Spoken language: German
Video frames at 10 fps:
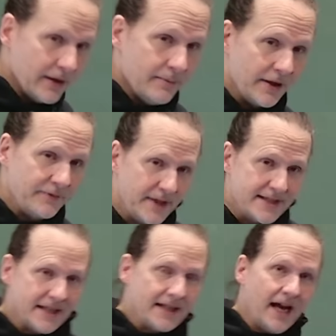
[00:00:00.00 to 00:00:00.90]
man
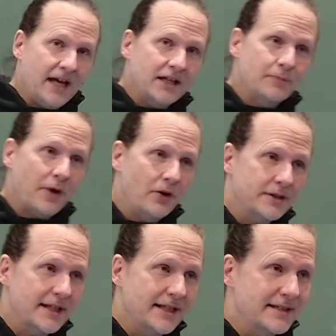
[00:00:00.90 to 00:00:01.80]
14 Jahre
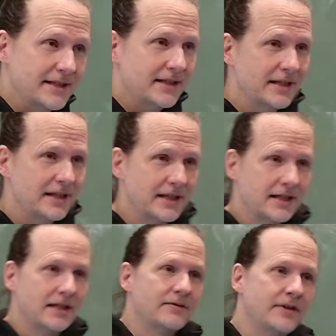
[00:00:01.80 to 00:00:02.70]
gebraucht hat.
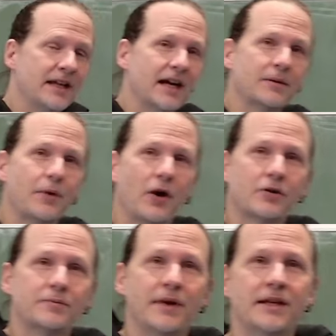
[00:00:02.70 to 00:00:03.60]
Wie lange
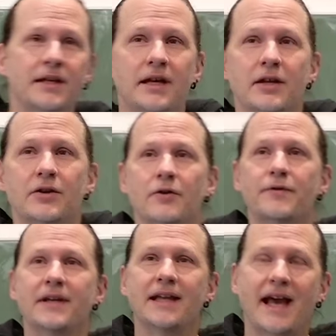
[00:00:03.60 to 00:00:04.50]
braucht man noch
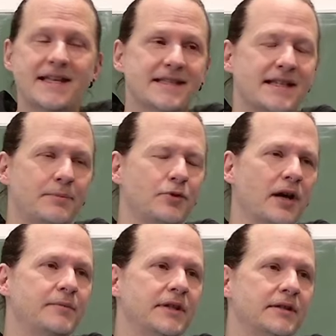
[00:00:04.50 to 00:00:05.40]
für den Rest der
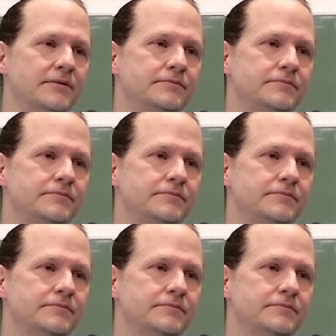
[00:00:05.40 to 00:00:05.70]
Pyramide?